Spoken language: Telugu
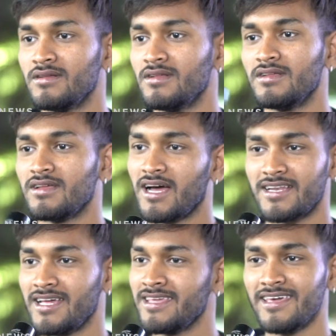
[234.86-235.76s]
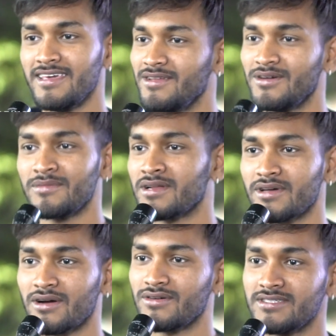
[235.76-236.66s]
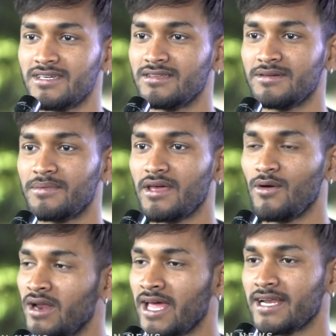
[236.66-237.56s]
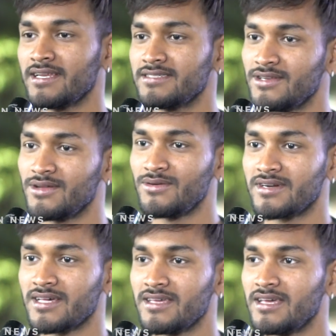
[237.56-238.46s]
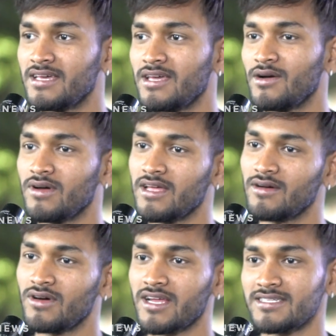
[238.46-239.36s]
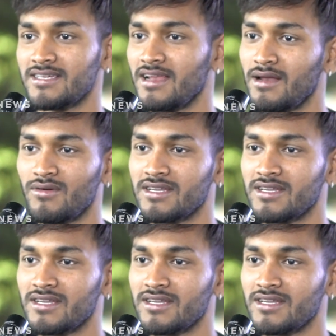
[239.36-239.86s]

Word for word: కామెంట్ అట్లని ఏ హీరోని మనం తక్కువ అంచలేని చెప్పి ఎవరిని యాక్టింగ్ జెన్యున్ ఉంటుంది ఎవరు ఎవరు కష్టాలు వాళ్ళు